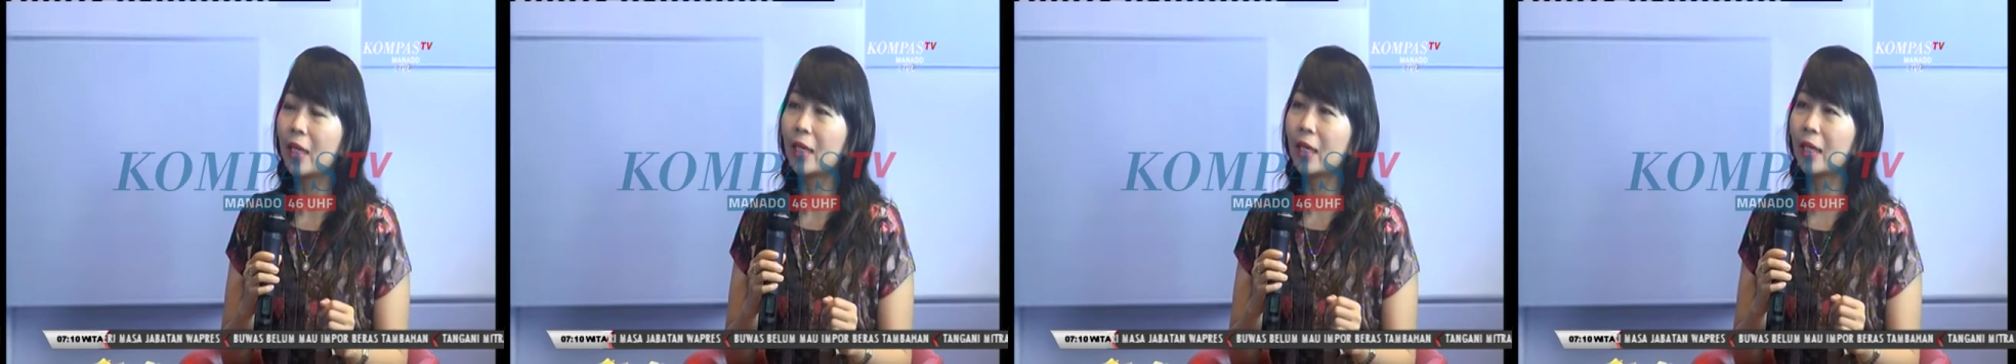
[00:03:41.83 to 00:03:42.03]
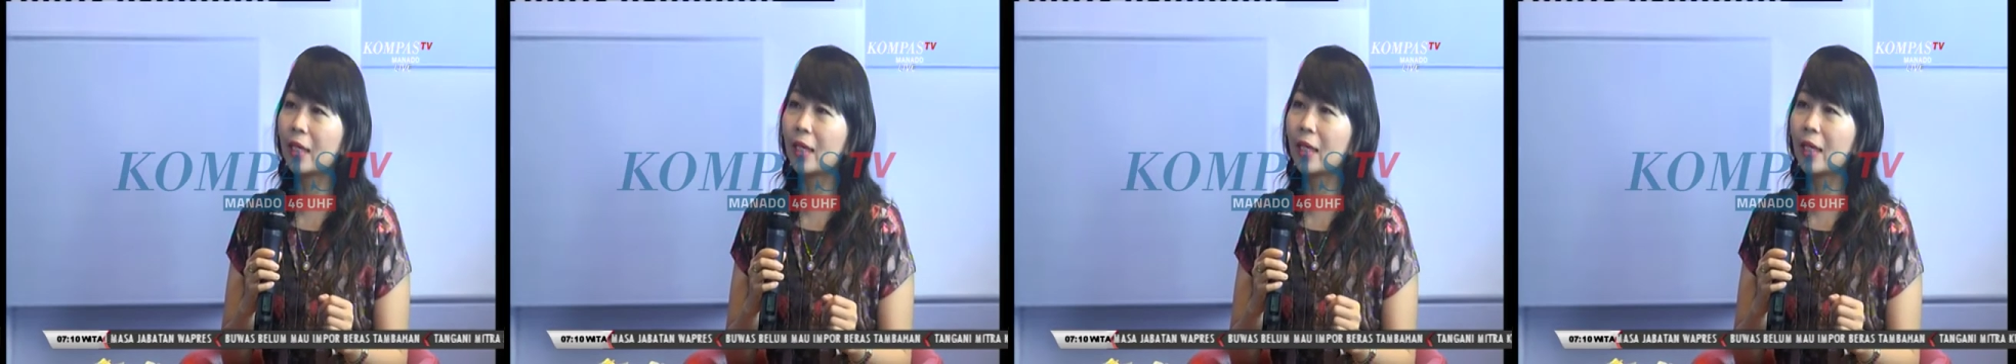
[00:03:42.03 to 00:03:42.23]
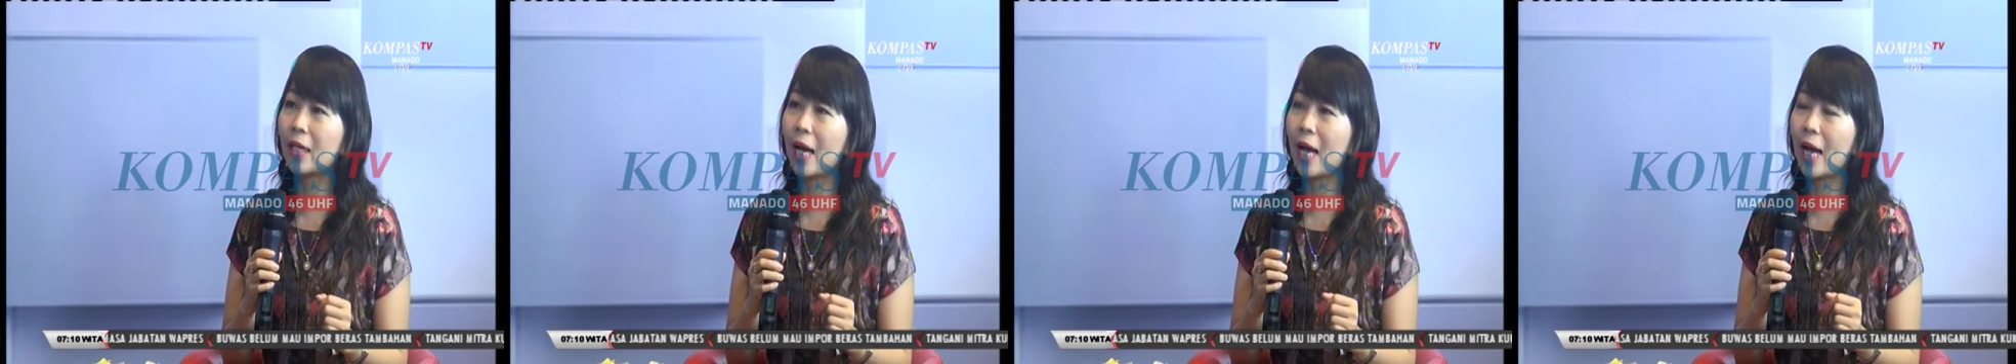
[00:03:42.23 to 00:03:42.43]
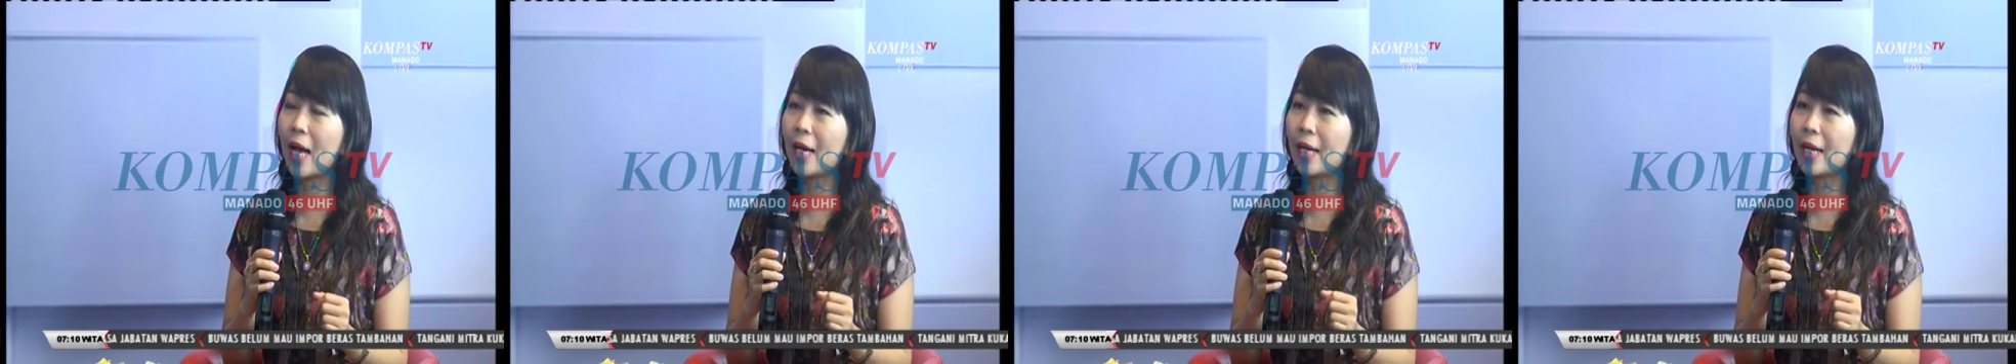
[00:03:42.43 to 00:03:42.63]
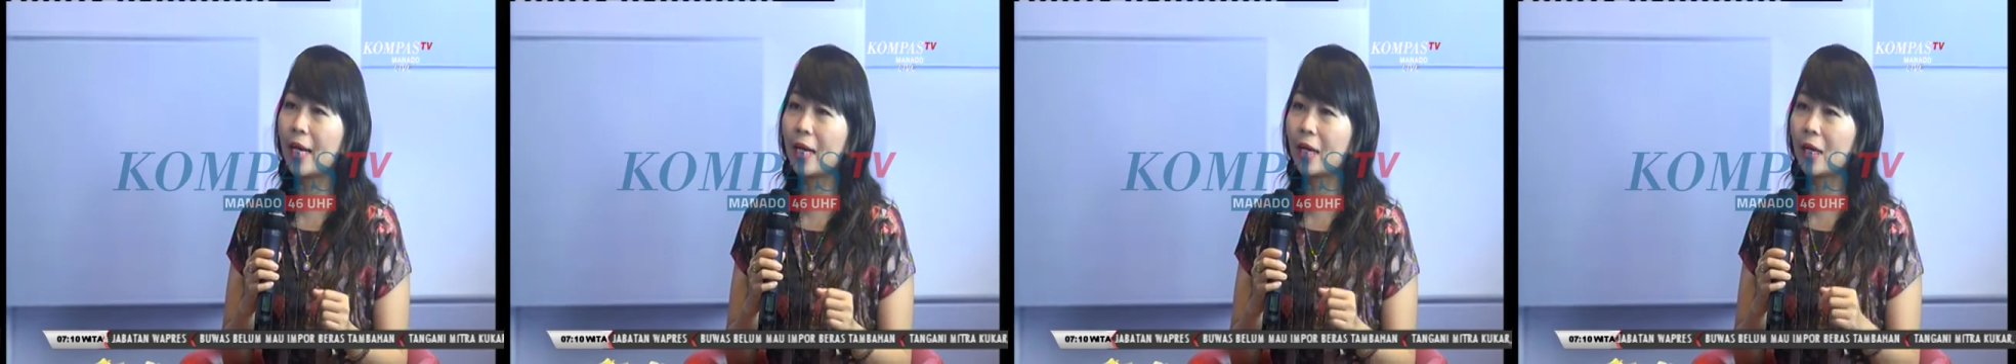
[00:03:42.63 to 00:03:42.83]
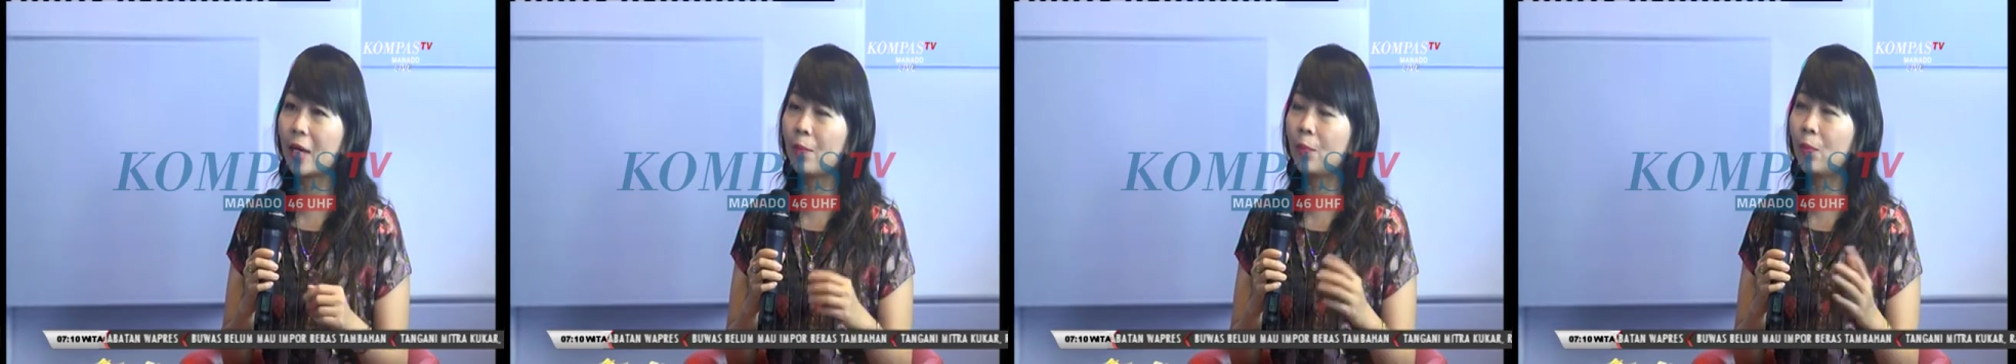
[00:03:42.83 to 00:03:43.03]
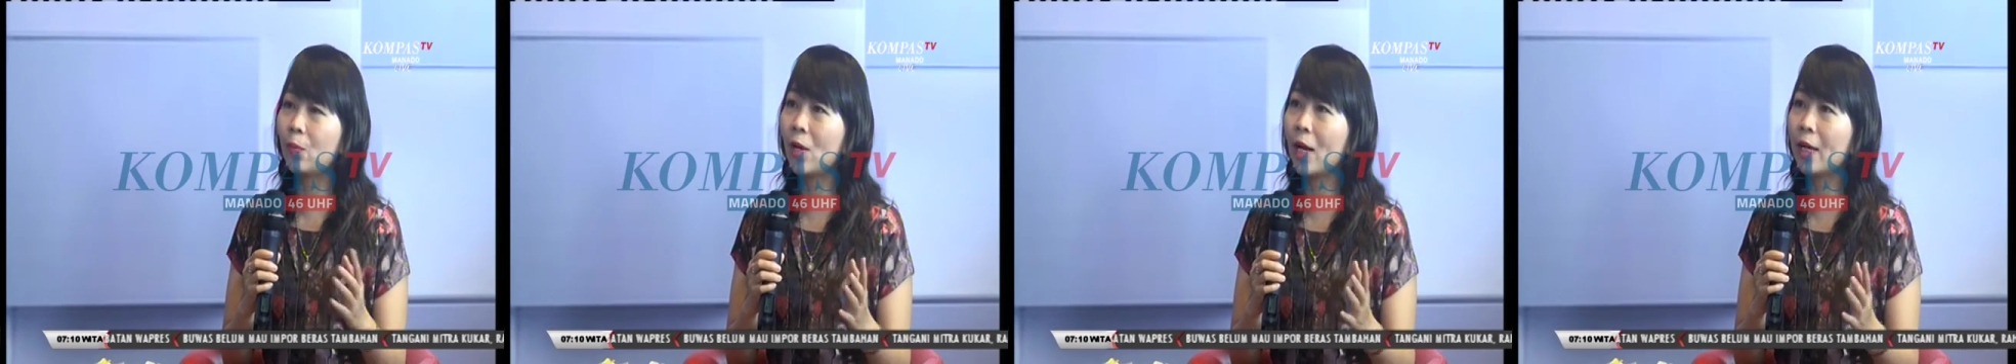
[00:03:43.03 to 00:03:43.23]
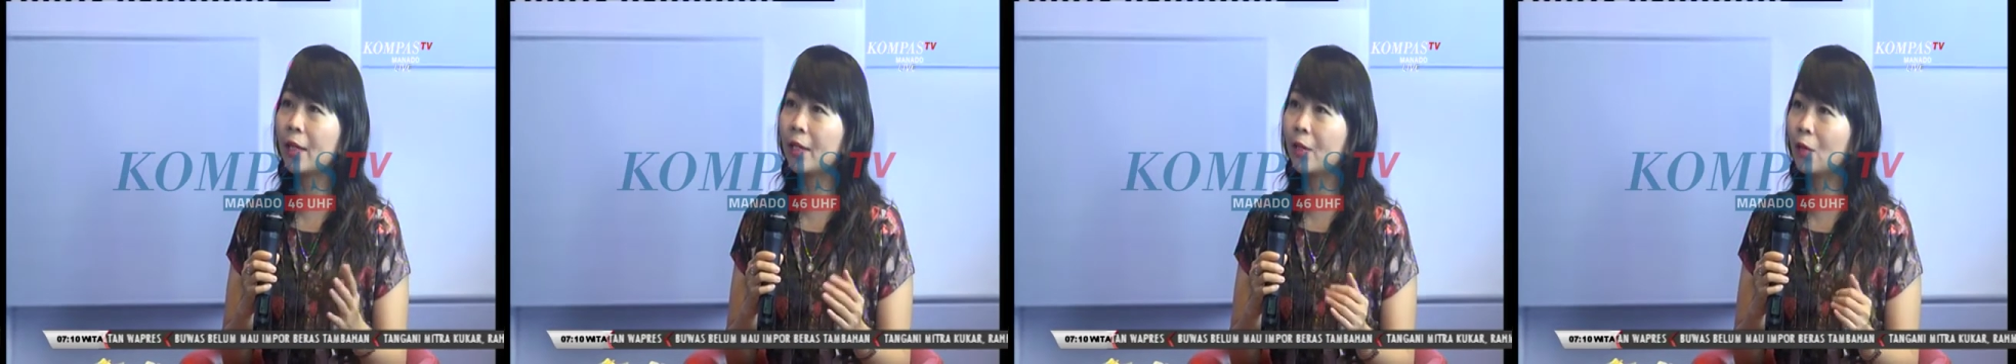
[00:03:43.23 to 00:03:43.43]
ketika anak um,
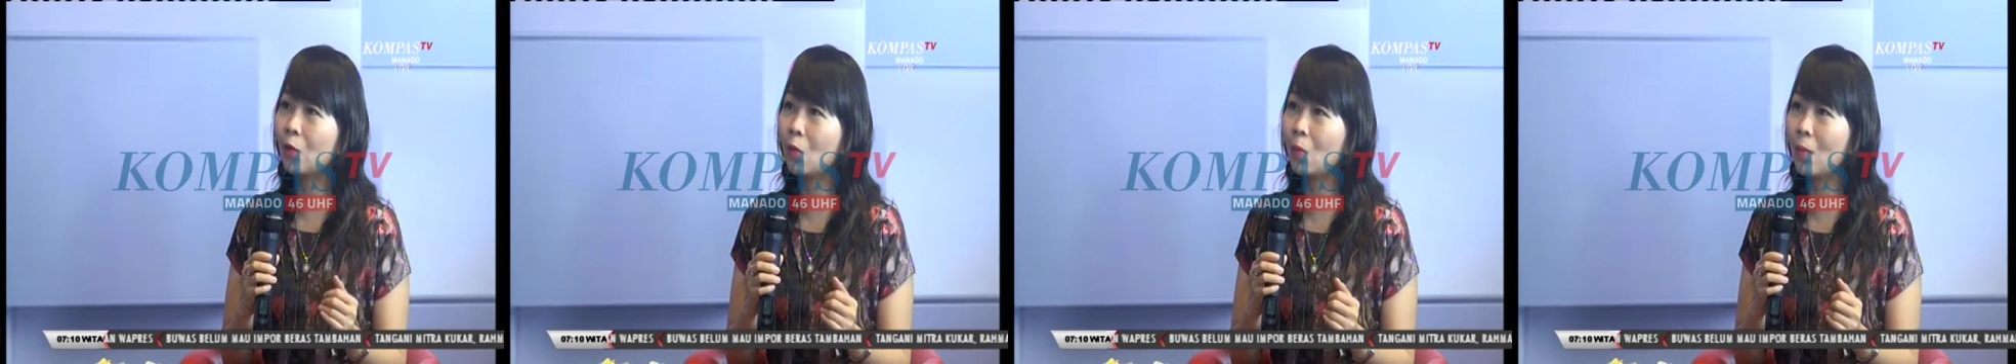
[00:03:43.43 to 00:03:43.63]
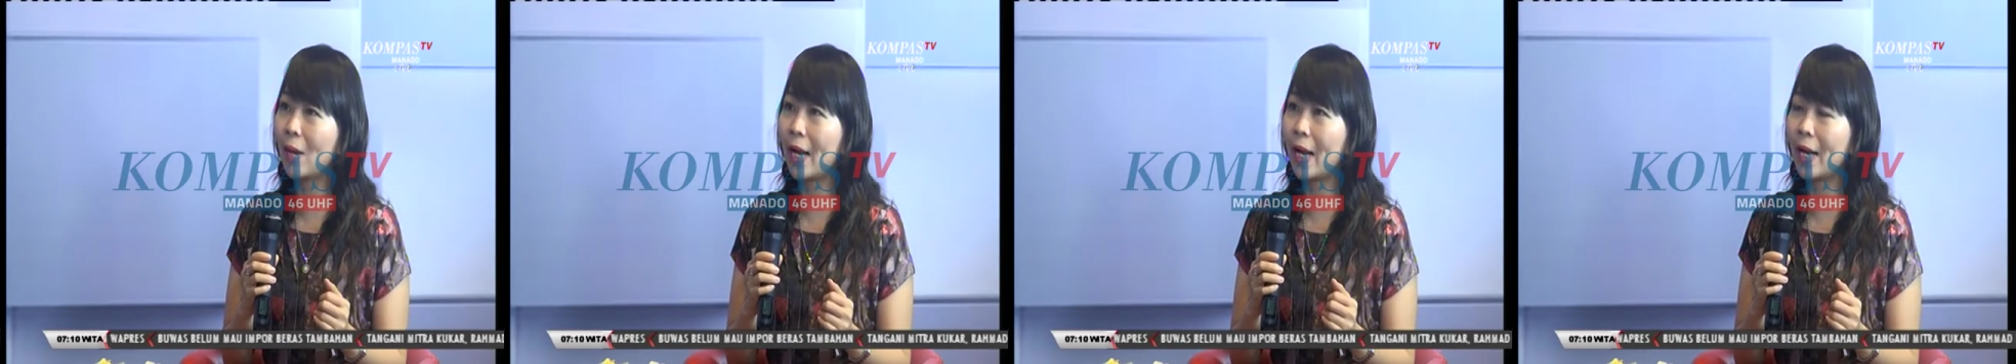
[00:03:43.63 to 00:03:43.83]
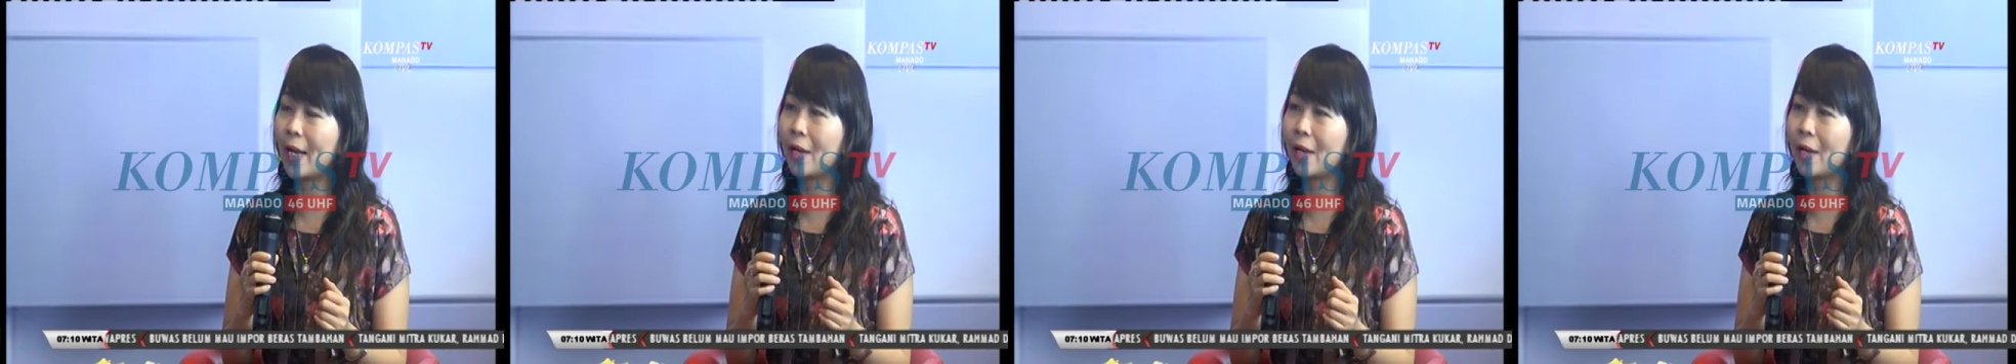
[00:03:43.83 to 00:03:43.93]
pulang di rumah